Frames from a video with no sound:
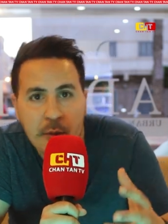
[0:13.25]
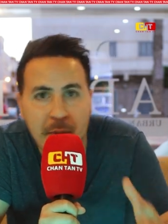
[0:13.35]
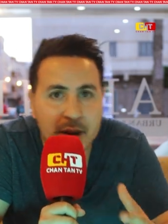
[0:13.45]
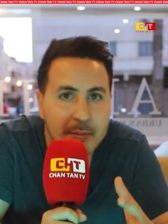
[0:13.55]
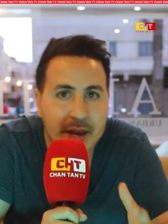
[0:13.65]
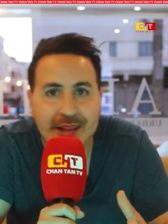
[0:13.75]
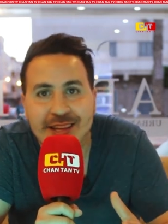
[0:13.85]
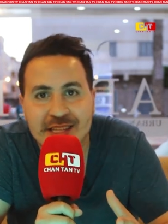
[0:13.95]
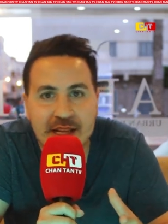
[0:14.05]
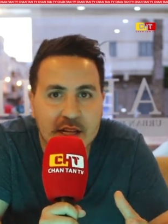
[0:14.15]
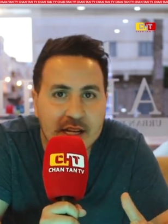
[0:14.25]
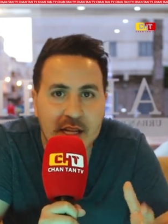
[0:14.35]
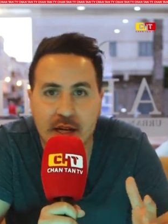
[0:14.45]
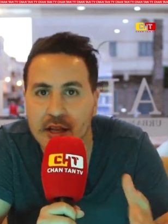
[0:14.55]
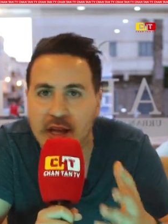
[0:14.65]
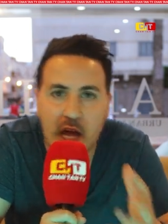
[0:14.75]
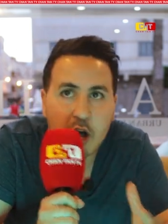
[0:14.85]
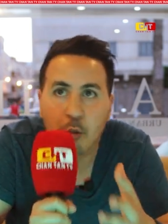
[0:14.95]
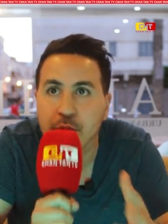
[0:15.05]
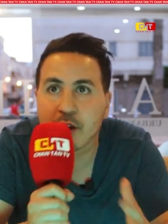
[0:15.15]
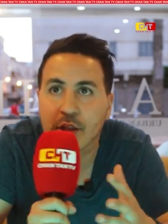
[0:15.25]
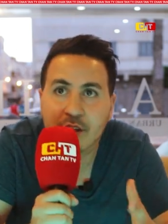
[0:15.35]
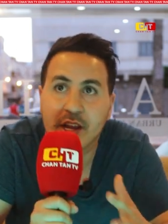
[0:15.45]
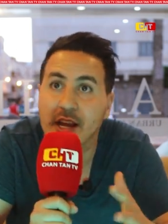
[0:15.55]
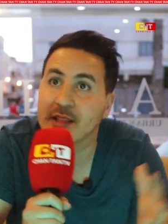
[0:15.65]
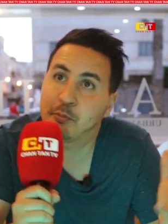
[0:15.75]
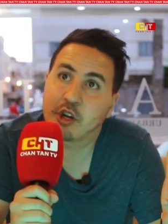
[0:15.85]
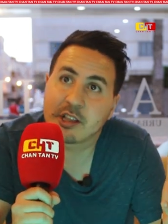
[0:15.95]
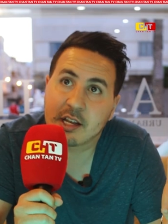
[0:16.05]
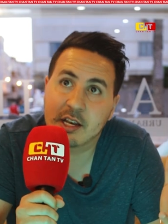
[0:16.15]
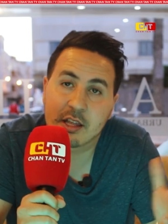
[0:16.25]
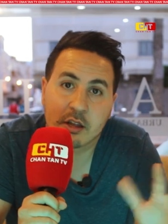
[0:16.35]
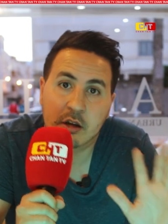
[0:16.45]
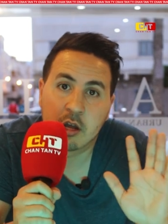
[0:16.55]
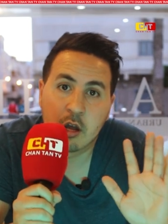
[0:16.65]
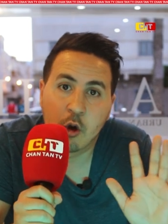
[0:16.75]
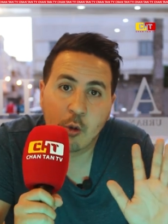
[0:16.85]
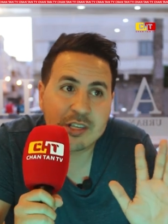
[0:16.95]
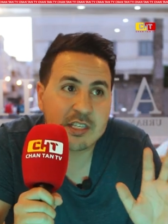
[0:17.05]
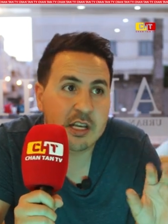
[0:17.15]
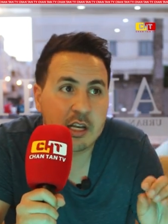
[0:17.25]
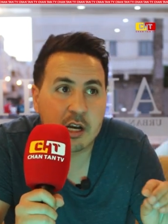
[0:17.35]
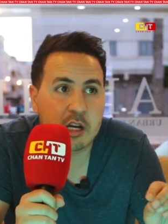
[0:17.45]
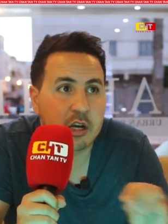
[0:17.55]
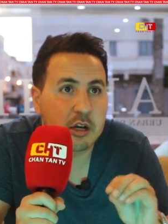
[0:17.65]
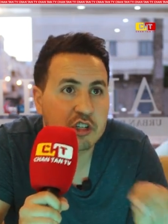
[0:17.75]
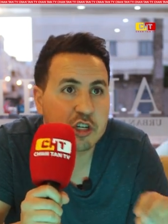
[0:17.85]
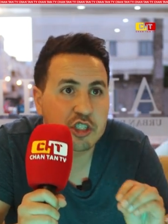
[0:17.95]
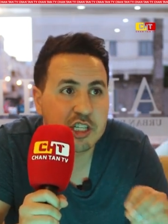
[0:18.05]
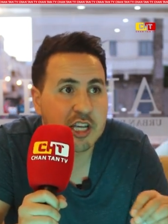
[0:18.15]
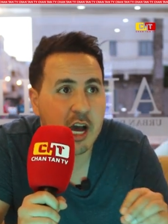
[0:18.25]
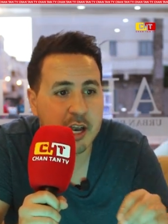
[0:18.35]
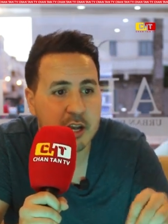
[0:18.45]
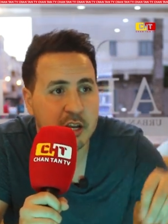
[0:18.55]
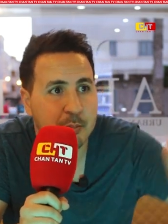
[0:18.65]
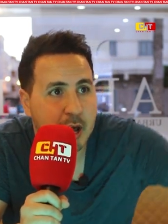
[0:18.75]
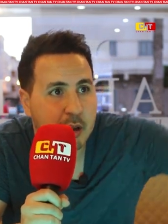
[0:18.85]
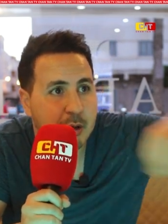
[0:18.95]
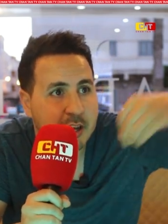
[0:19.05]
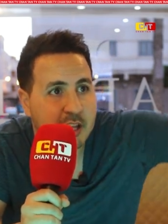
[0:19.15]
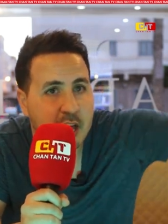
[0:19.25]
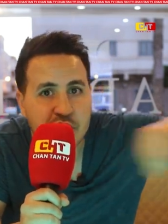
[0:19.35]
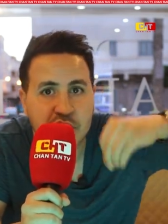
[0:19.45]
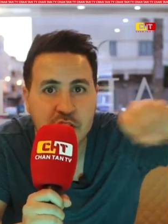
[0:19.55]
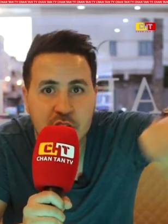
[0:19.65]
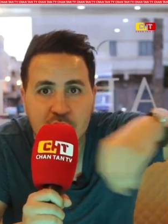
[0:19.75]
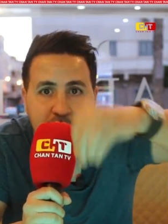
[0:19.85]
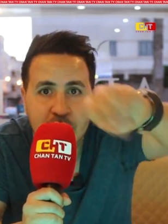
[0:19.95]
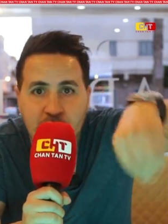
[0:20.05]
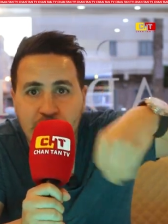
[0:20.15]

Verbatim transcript: مره مره تا سيد القطن قاغوم دغيا دغيا كي تقني دغ والسن شنجي صحاري مره مره تحرش آه،